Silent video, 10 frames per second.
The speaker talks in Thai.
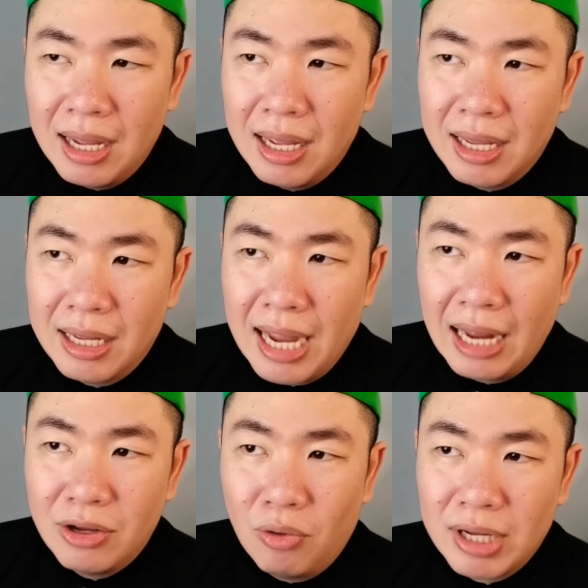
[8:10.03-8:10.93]
ไอการ
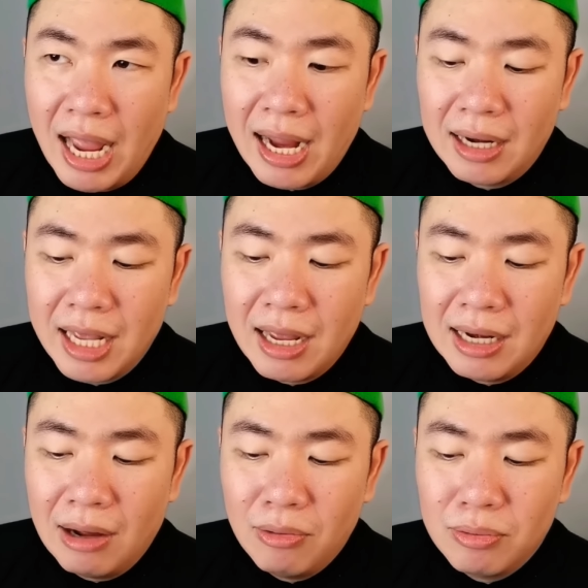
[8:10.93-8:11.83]
โยกย้ายครั้งนี้
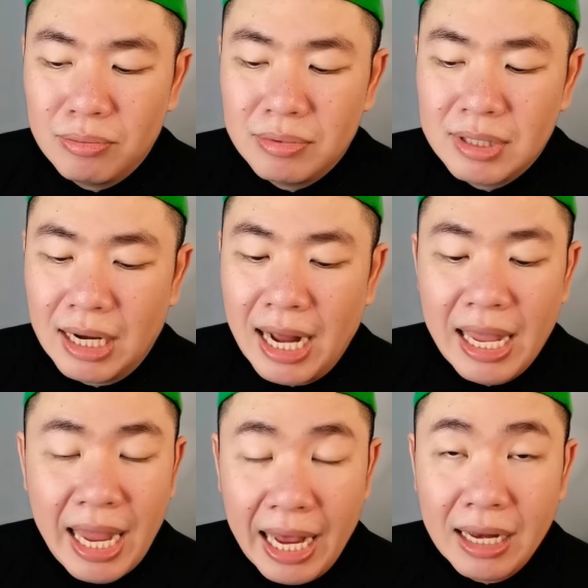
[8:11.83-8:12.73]
เราจะได้
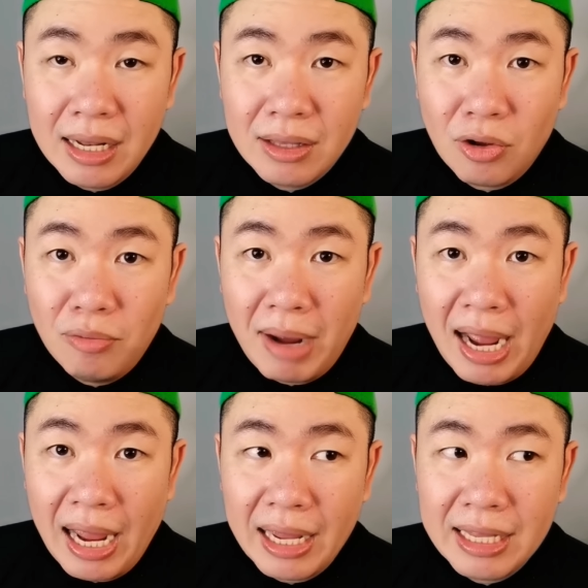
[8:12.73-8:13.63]
เห็นต้นไม้
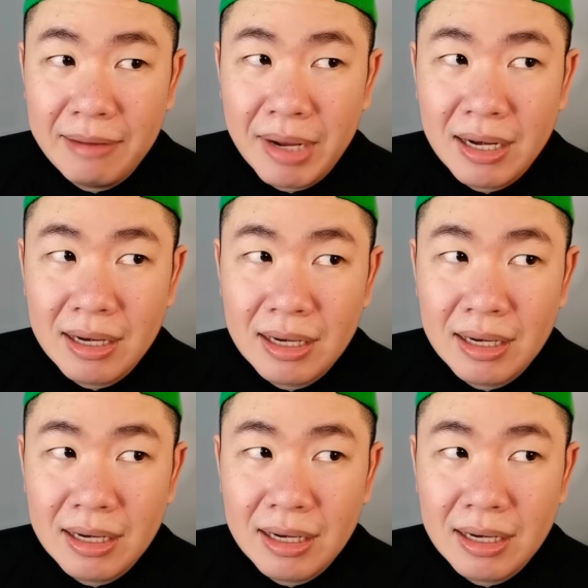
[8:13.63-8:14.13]
ที่มัน